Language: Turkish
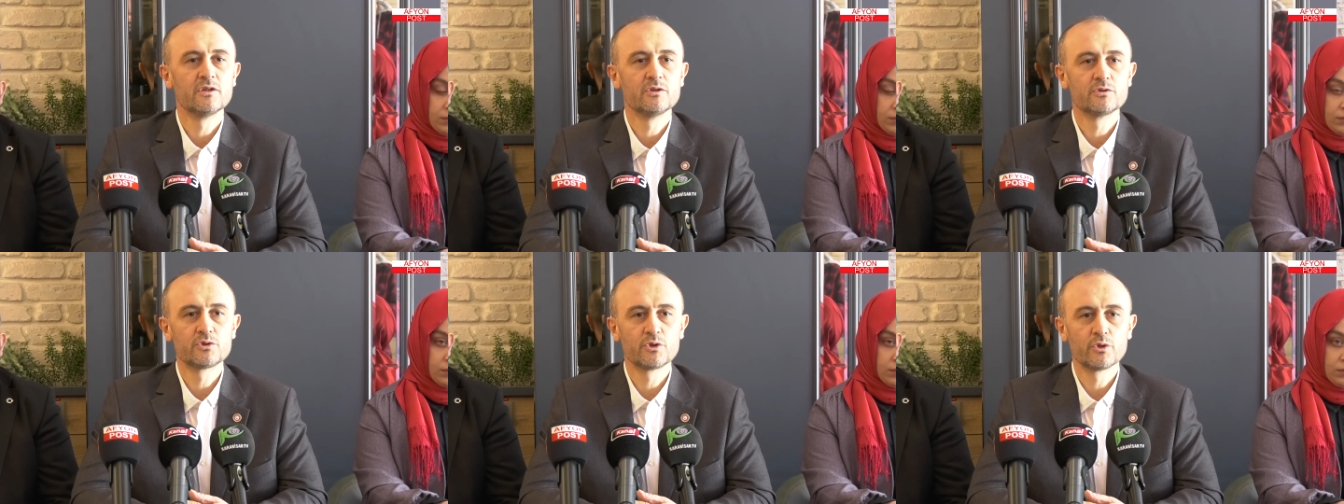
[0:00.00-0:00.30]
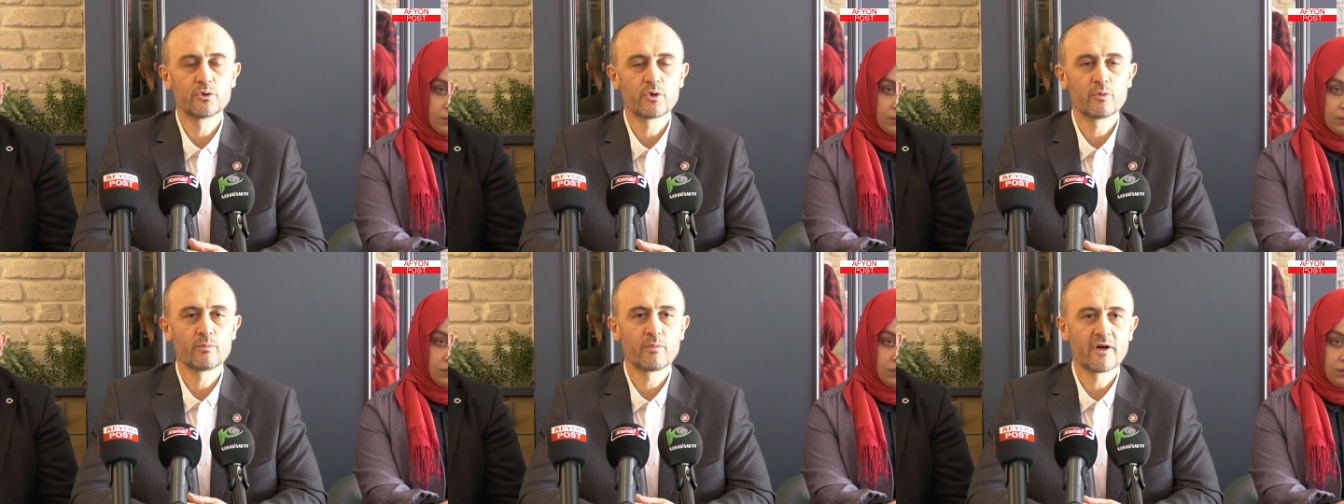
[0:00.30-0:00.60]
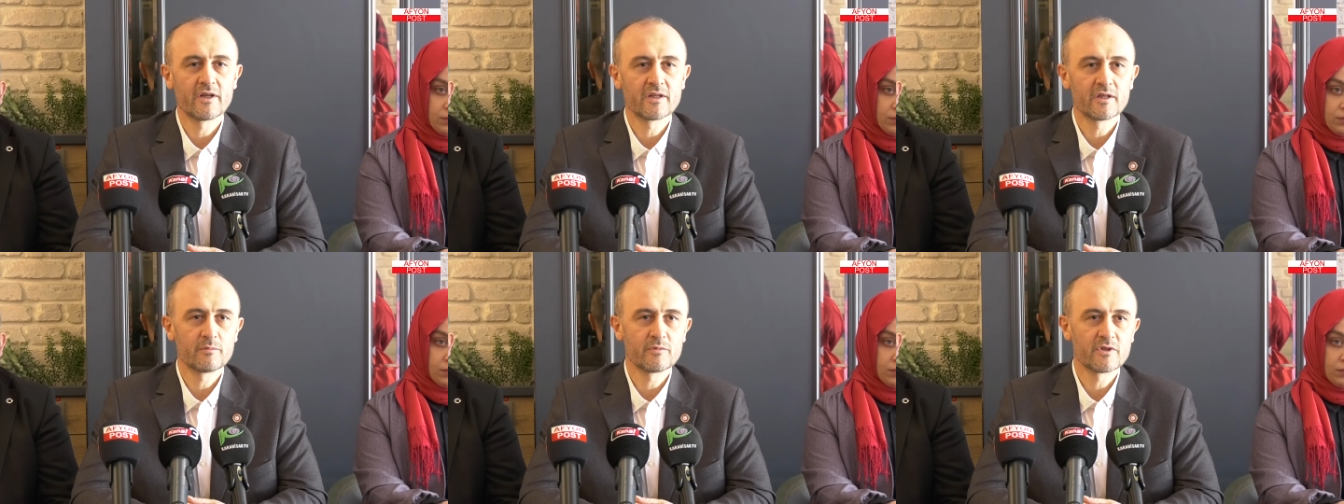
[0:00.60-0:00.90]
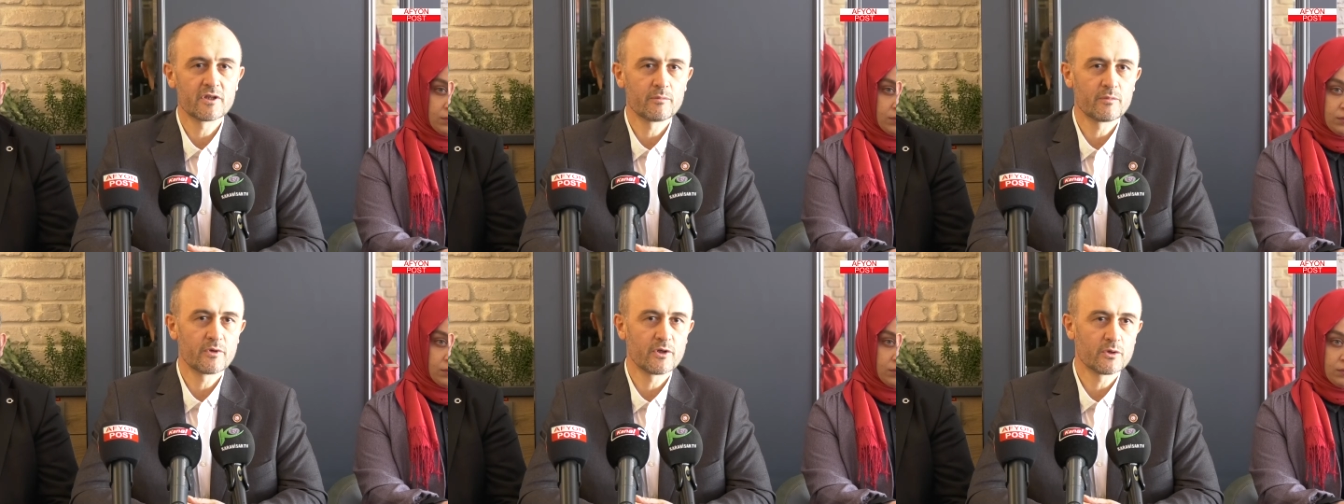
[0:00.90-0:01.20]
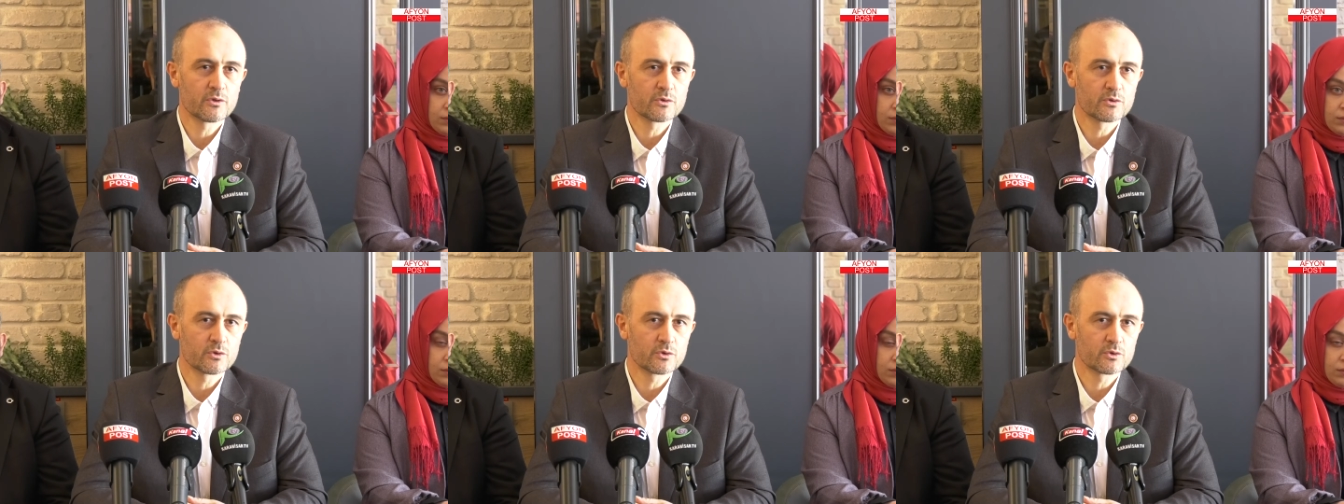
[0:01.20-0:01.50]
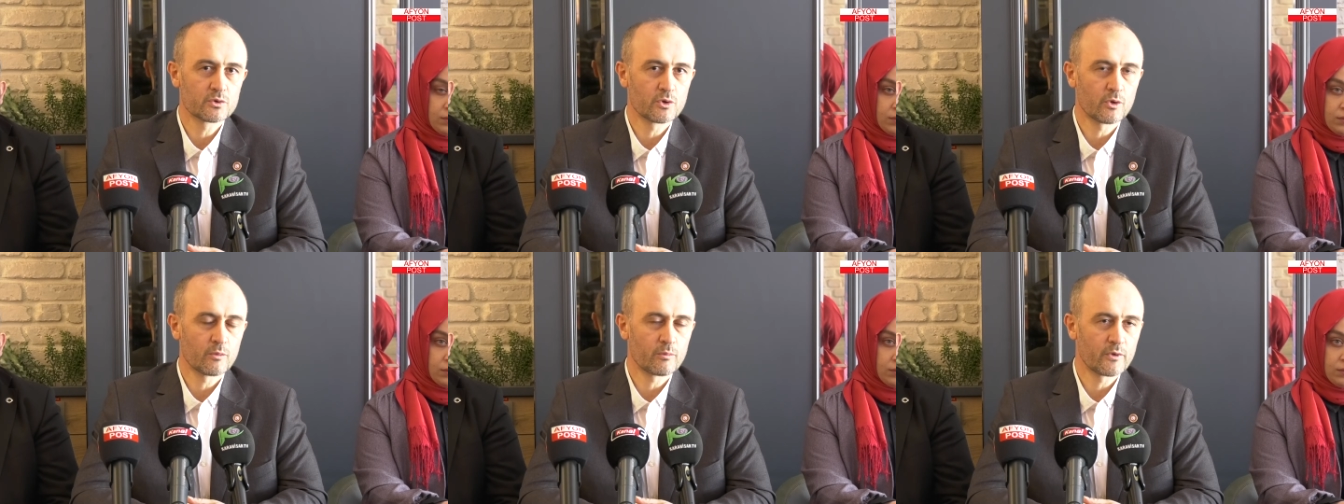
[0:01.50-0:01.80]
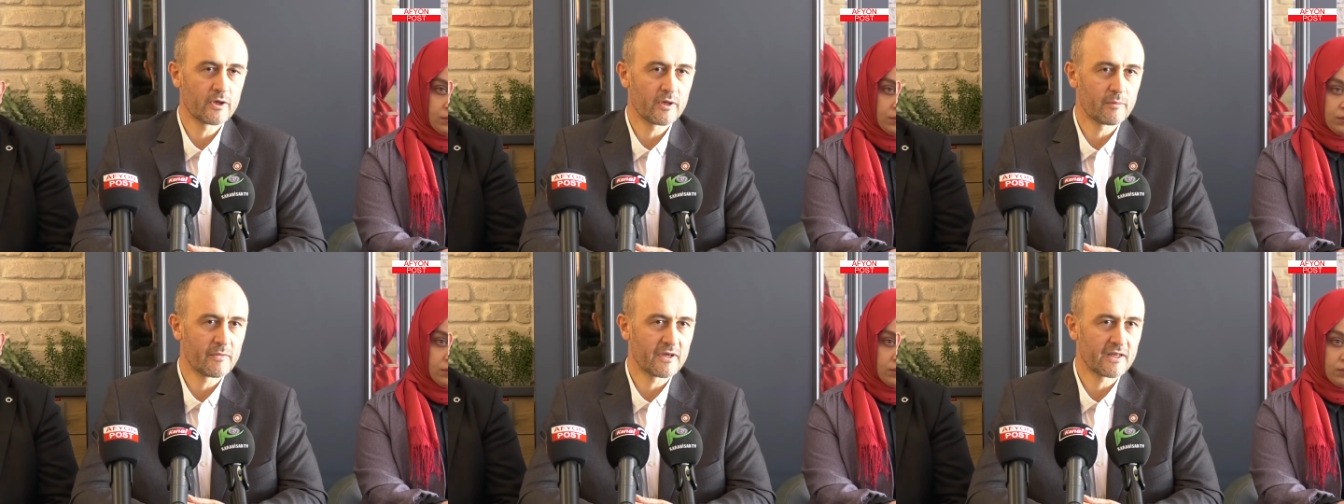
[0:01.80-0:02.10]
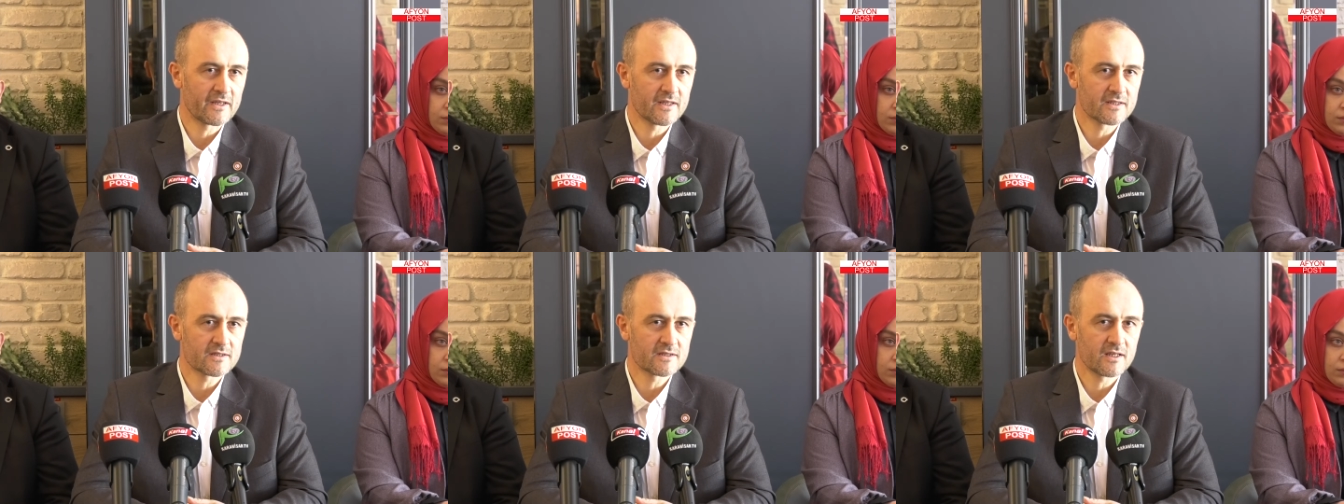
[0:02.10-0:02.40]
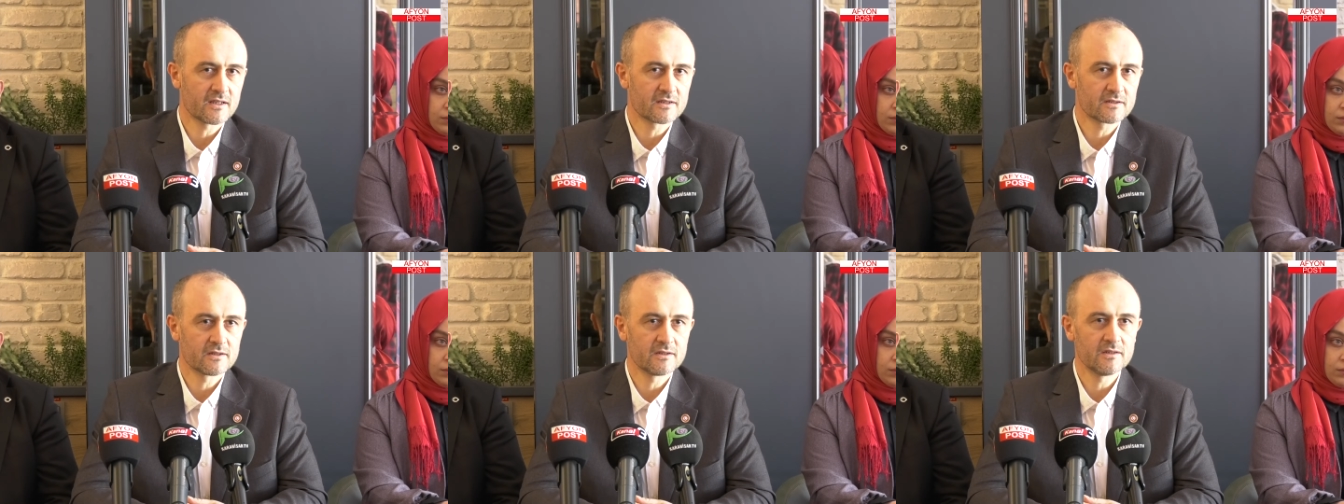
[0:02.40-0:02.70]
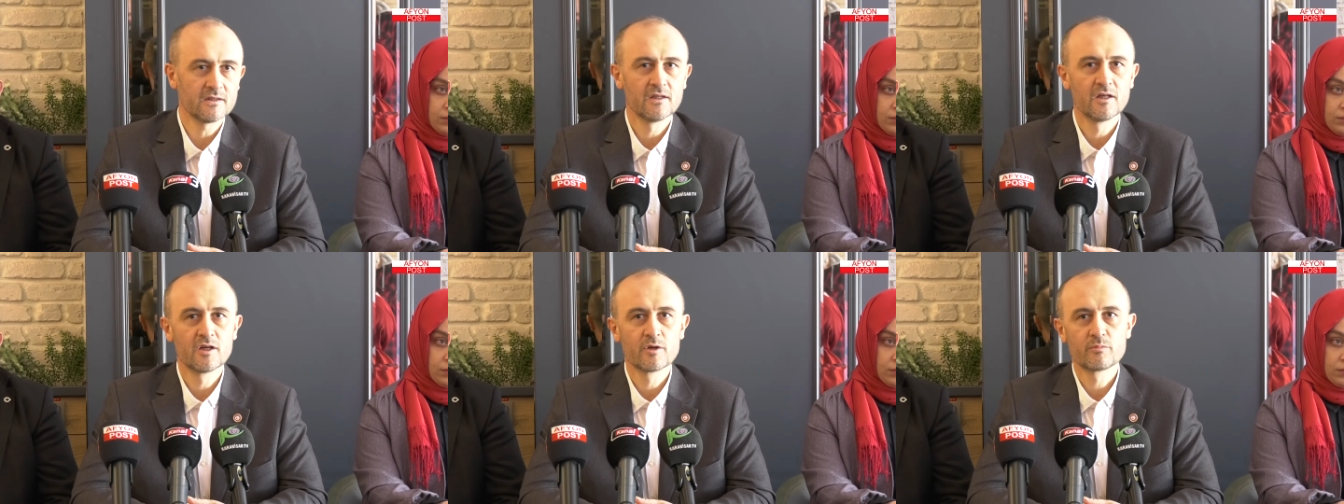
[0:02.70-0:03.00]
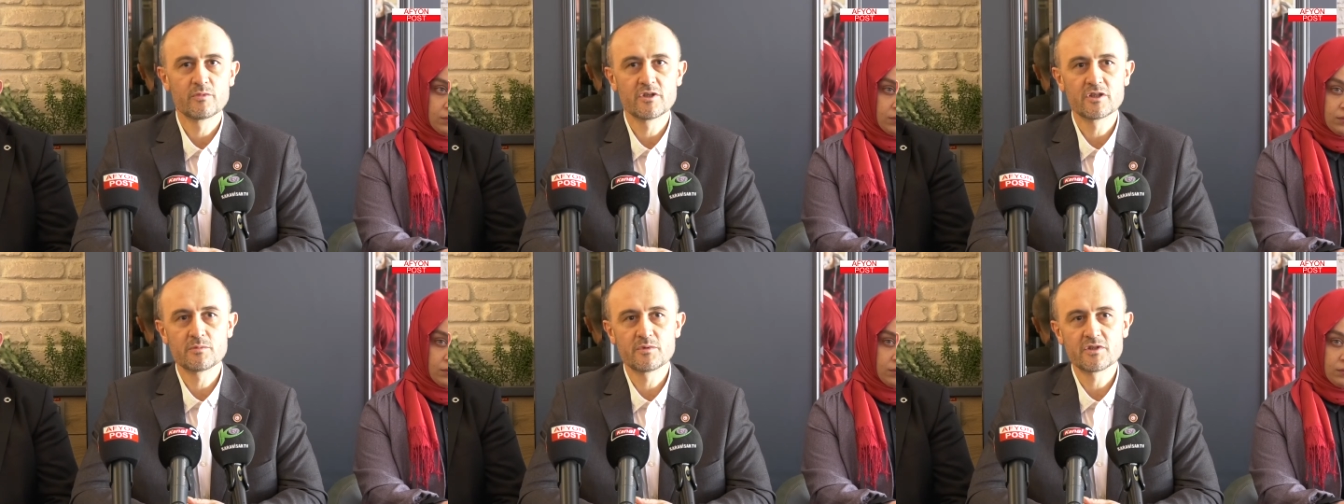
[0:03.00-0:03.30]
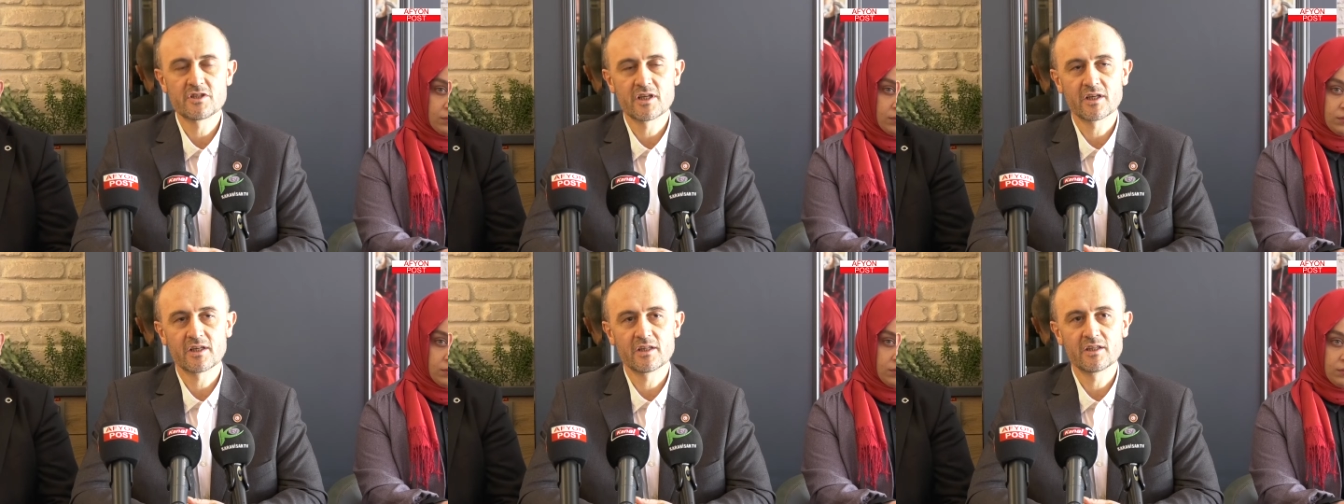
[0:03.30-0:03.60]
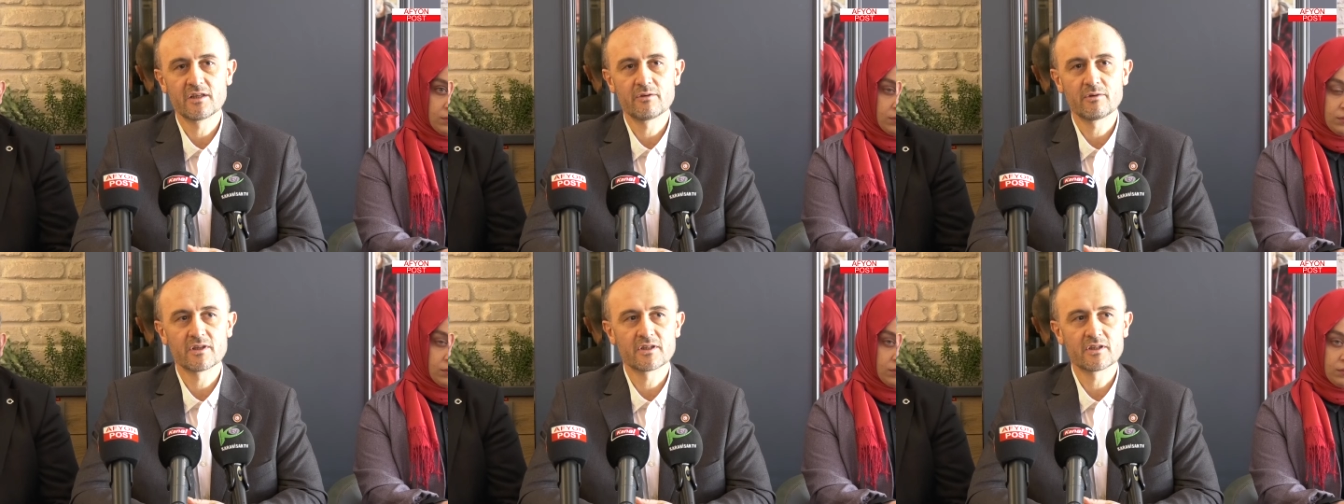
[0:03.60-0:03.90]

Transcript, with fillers: E, çünkü pandemide biliyorsunuz toplu yemek yasaktı. Biz bir şekilde